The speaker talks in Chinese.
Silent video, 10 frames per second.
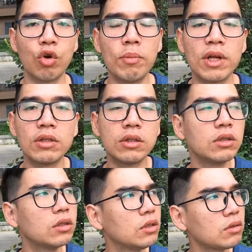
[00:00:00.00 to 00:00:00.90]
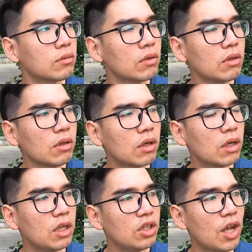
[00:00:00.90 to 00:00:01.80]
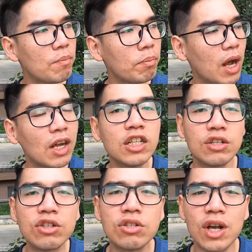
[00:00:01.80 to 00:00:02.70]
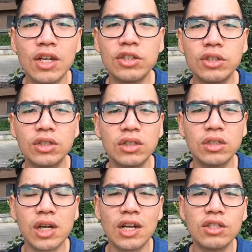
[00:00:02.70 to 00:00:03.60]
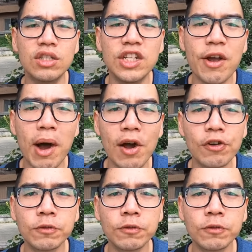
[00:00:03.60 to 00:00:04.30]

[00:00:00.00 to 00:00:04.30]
我们一点，它一点四十开始开始营业嘛。